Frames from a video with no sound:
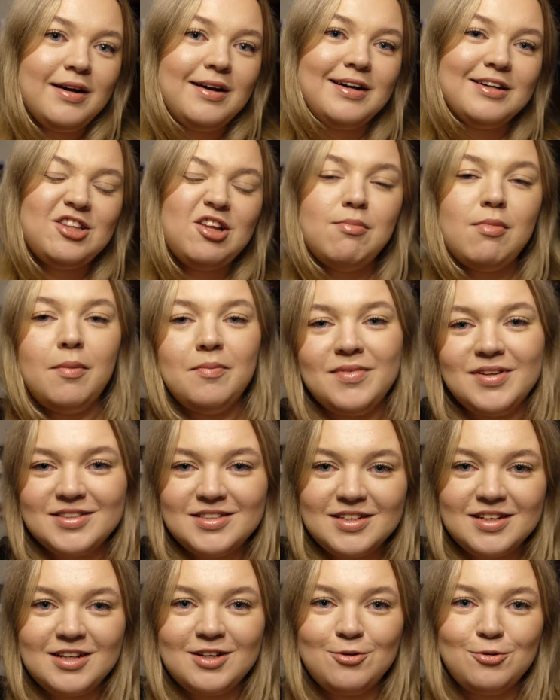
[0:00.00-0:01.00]
E, to mam
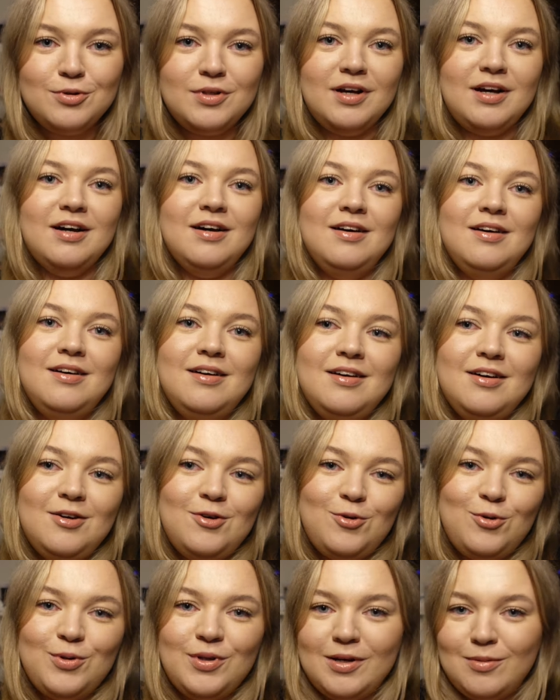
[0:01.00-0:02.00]
nadzieję uda,
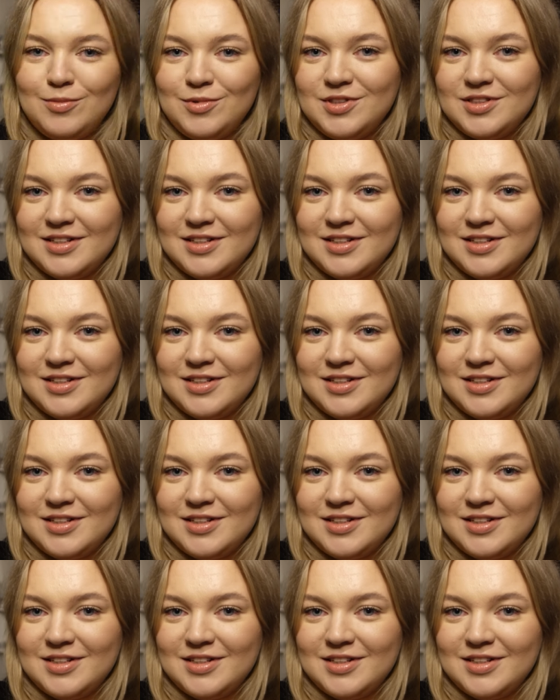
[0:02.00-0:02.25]
uda mi